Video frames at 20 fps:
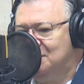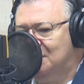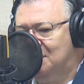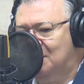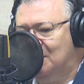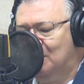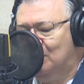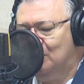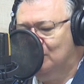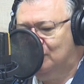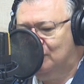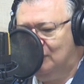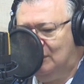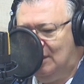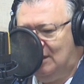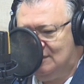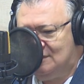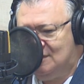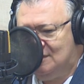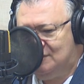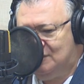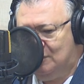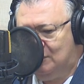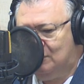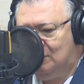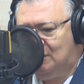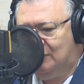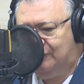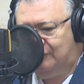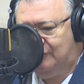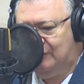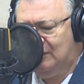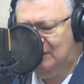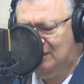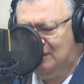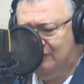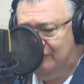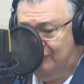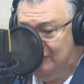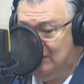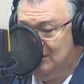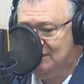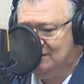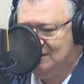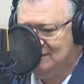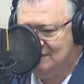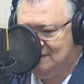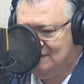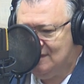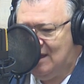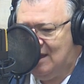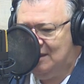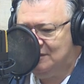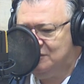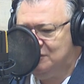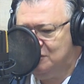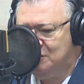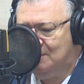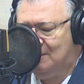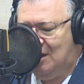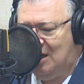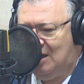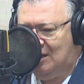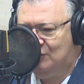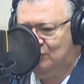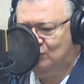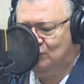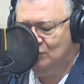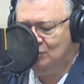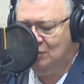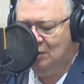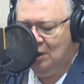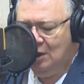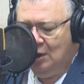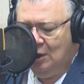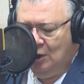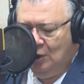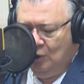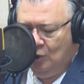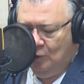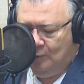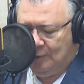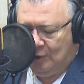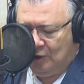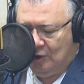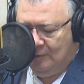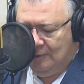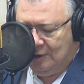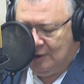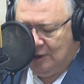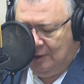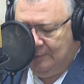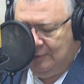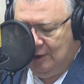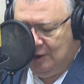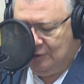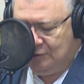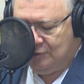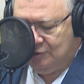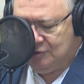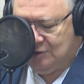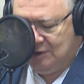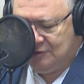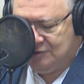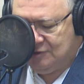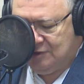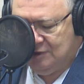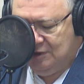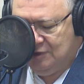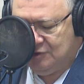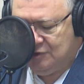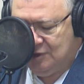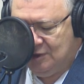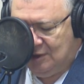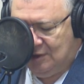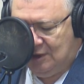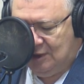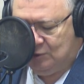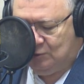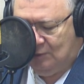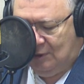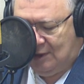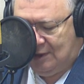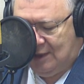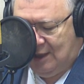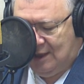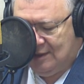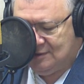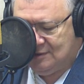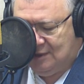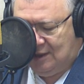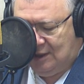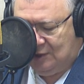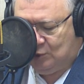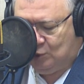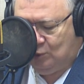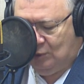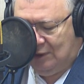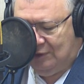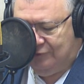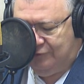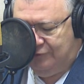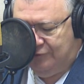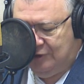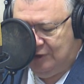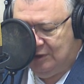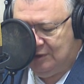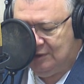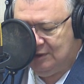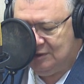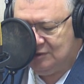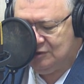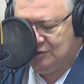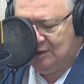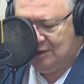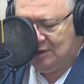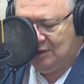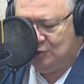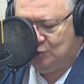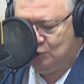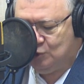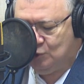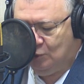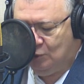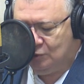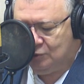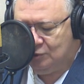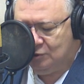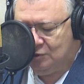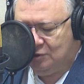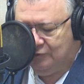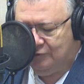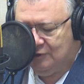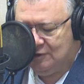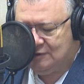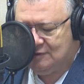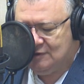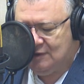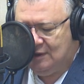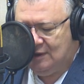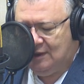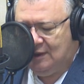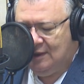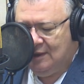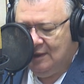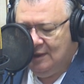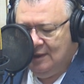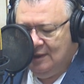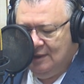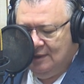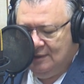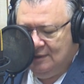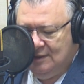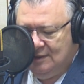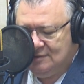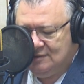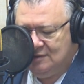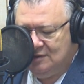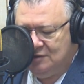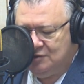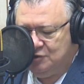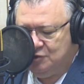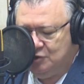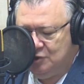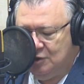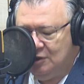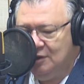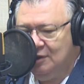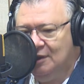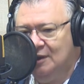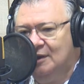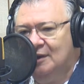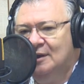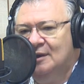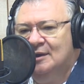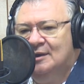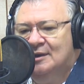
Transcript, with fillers: de Deus, nessa segunda-feira, 27 de março. O programa Caminhando com Jesus Cristo chega na tua casa, na tua vida, chega junto de você nesse dia,